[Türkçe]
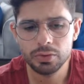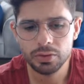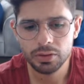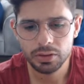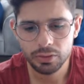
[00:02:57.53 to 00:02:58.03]
e,
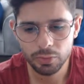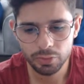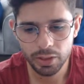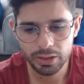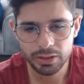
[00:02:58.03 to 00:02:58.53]

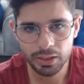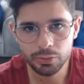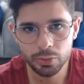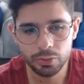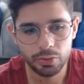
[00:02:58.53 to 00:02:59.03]
onlar can
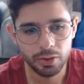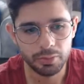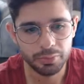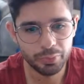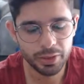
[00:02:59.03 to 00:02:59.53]
dolduruyor.
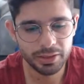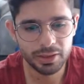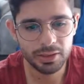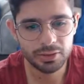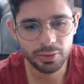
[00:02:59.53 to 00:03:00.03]
Bu
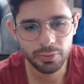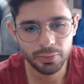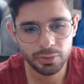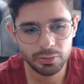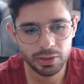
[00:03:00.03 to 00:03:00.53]
etkinlik Shadow
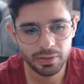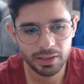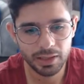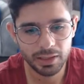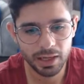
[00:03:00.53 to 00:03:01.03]
of Ötüş'te
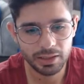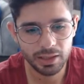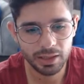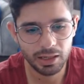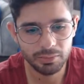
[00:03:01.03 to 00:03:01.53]
vardı. Hani
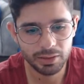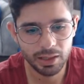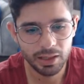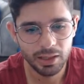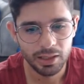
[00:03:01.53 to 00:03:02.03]
hayatta
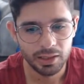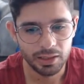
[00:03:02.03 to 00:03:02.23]
kalmada e,